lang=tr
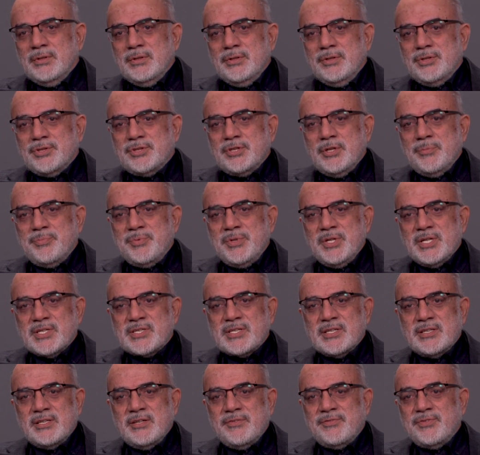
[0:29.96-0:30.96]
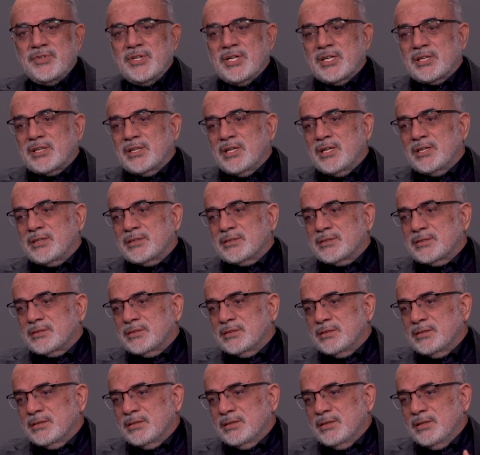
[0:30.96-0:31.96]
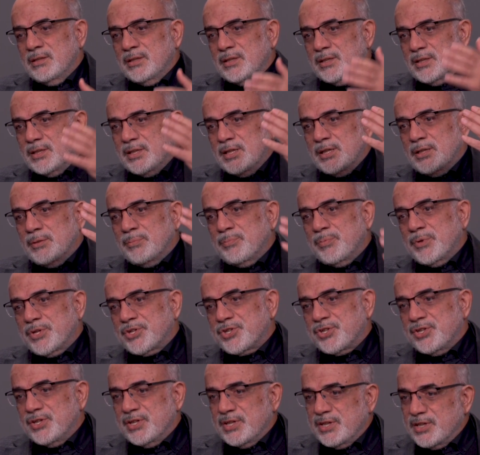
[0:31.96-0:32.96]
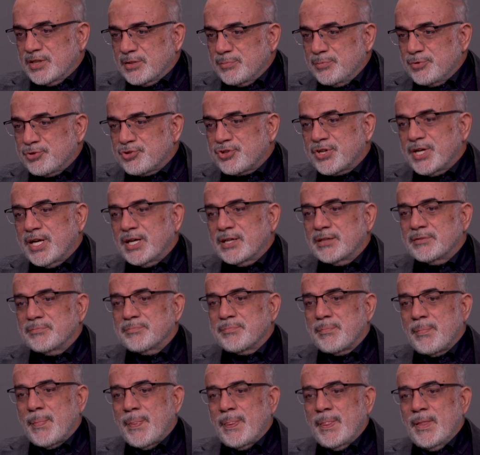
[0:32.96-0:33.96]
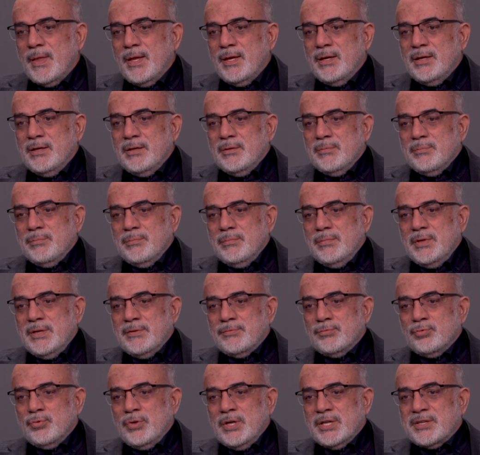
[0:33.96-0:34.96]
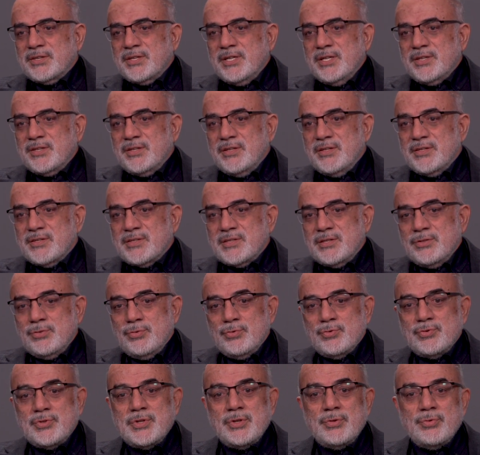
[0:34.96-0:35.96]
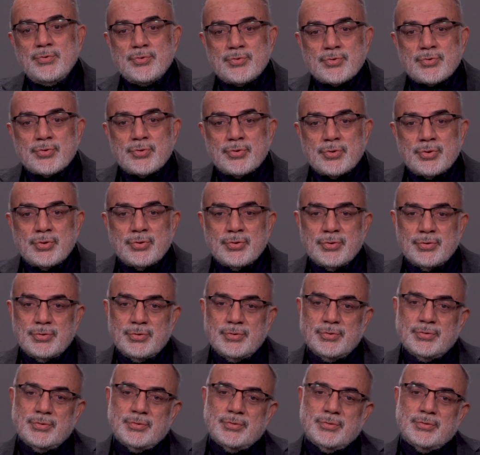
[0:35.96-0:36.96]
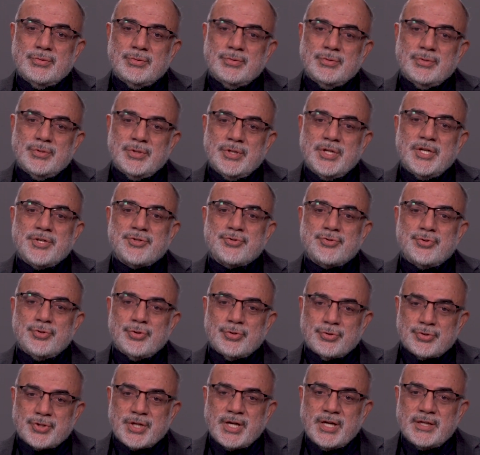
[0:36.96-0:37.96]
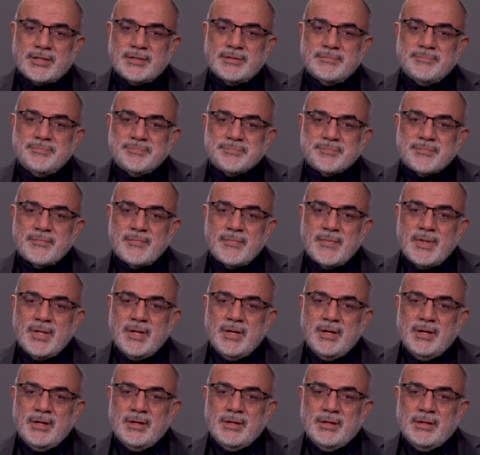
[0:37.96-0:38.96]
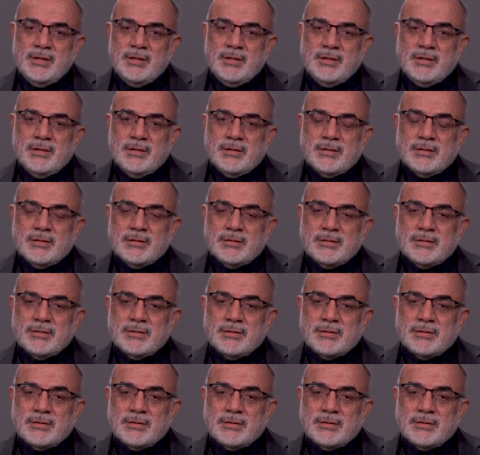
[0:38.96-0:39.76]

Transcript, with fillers: işte piyasada fiyatlar alıp başını gitmişken mevduat getirisi yüzde yüzü geçiyorken ee,